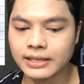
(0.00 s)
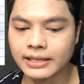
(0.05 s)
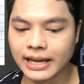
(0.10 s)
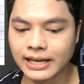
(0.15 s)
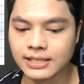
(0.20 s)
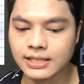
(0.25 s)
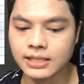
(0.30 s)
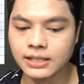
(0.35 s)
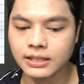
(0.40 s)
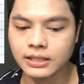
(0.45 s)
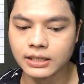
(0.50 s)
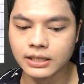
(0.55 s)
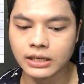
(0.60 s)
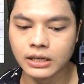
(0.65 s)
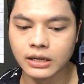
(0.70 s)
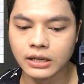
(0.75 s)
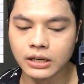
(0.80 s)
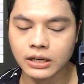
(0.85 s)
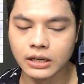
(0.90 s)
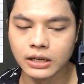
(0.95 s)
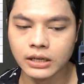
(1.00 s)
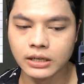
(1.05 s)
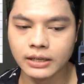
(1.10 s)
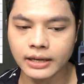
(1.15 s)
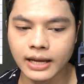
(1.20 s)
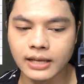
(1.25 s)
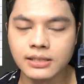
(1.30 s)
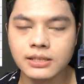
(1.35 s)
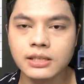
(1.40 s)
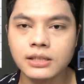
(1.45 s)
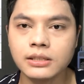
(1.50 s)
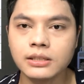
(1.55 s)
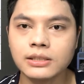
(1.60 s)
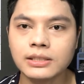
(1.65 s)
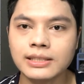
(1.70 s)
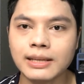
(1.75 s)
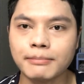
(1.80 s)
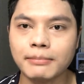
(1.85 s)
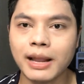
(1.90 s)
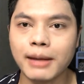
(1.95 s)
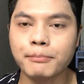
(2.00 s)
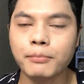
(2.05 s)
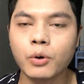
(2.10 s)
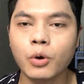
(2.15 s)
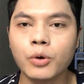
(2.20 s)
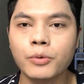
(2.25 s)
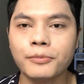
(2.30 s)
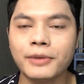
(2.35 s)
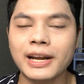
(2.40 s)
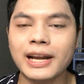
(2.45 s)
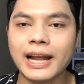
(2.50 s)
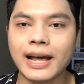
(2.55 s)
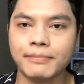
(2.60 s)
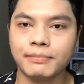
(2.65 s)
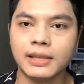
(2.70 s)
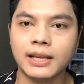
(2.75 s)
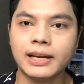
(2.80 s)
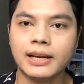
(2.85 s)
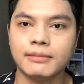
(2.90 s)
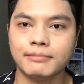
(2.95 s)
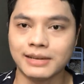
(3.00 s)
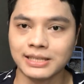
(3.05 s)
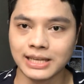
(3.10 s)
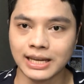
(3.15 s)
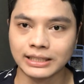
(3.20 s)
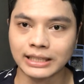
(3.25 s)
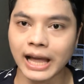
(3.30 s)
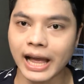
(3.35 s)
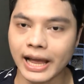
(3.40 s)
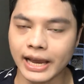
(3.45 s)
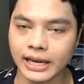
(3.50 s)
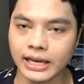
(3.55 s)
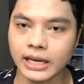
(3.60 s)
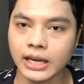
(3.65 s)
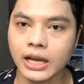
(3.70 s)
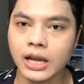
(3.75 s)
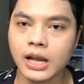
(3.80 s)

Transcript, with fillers: หนังสือหนังสือสำหรับคนเวียดนามที่เรียนภาษาไทย